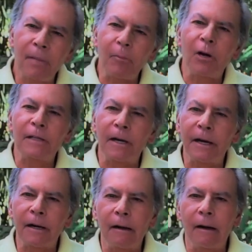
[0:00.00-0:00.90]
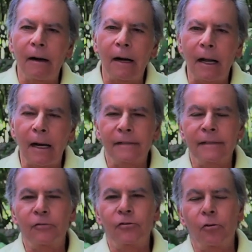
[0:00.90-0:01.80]
vamos a traer a,
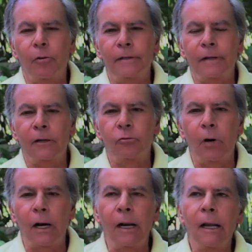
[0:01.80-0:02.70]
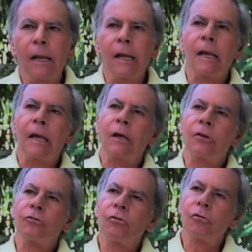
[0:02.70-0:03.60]
la situación nuestra actual,
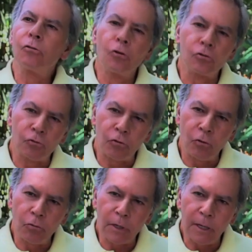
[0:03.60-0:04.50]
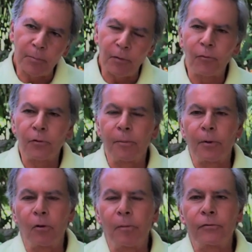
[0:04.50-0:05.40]
yo noto con una
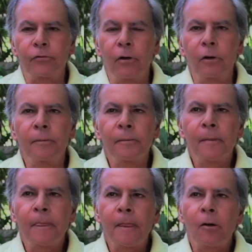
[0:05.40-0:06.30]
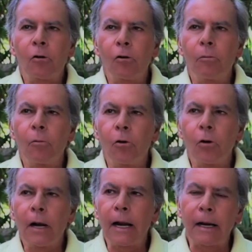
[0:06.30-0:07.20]
profunda preocupación
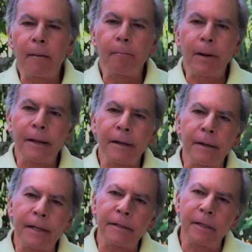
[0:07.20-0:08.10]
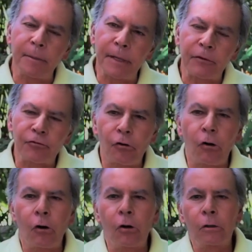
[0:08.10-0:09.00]
cómo la campaña de
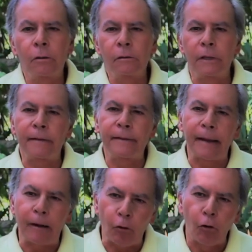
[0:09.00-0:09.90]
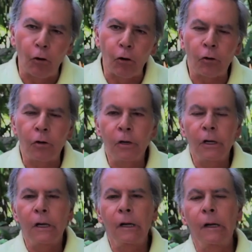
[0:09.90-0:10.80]
intimidación, de terror
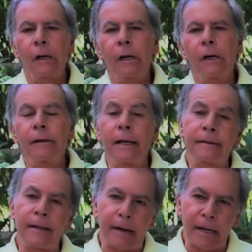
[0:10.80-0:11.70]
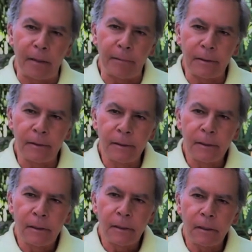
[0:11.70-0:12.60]
eh, de este régimen
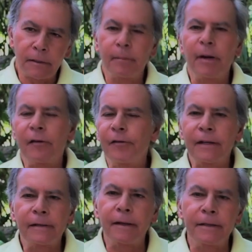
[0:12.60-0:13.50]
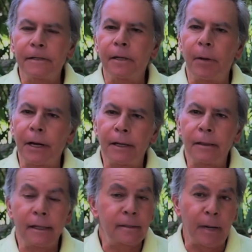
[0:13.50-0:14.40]
eh, se manifiesta de distintas
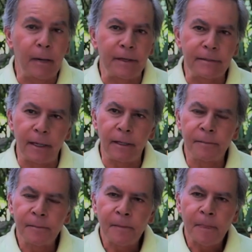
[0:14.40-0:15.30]
maneras. La semana pasada